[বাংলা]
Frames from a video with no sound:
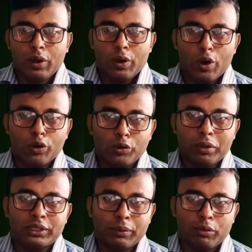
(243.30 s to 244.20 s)
হলুদ
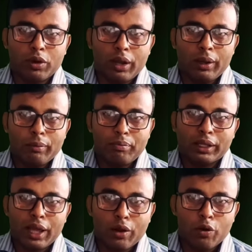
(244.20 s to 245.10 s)
মাজরা পোকা
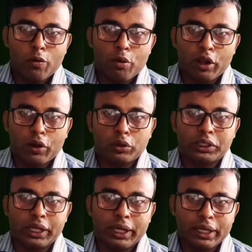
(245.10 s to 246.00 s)
পাতার উপরের
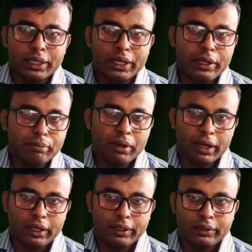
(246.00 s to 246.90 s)
অংশে ডিম
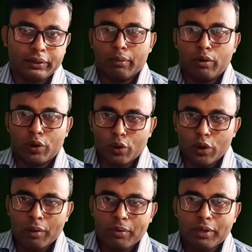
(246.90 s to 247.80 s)
পারে এবং
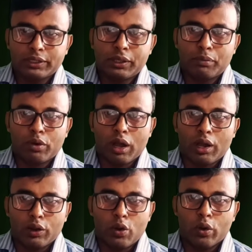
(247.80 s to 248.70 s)
গোলাপি মাজরা পোকা
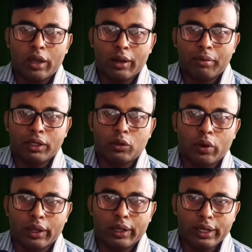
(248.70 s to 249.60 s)
খোলের
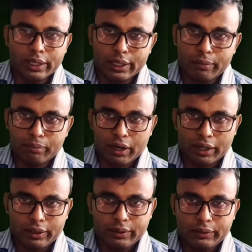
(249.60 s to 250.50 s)
ভেতরে ডিম পারে
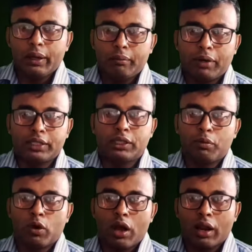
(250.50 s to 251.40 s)
মাজরা
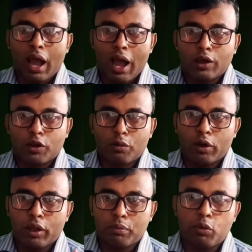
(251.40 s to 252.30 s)
পোকার
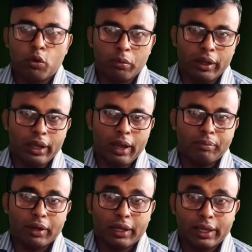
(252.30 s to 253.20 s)
আক্রমণের পূর্বে
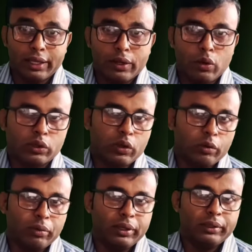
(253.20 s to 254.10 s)
আপনাকে কি করতে
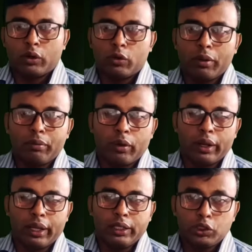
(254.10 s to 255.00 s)
হবে প্রথমেই বলে
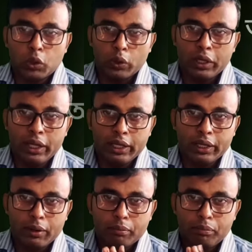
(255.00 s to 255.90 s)
নেই সঠিক
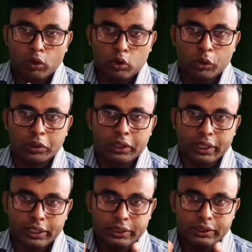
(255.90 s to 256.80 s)
পদ্ধতিতে
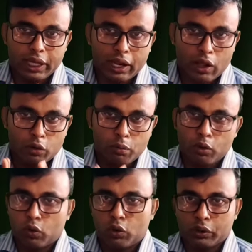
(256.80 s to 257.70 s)
চারা রোপণ
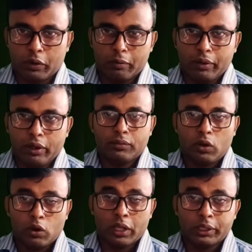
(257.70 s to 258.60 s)
করতে হবে
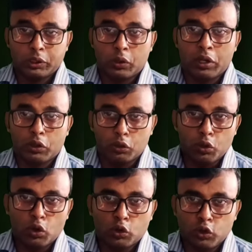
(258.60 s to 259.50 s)
অর্থাৎ সঠিক
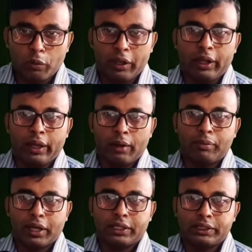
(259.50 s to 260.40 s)
দূরত্ব মেনে
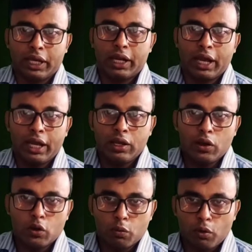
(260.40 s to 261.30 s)
আপনাকে চারা
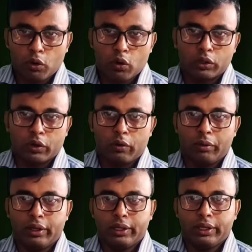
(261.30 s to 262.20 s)
রোপণ করতে
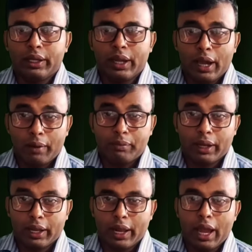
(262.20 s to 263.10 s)
হবে
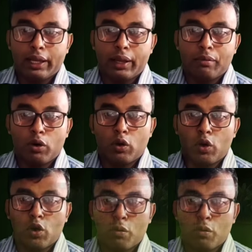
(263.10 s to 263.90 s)
আপনাকে লাইন এবং লগো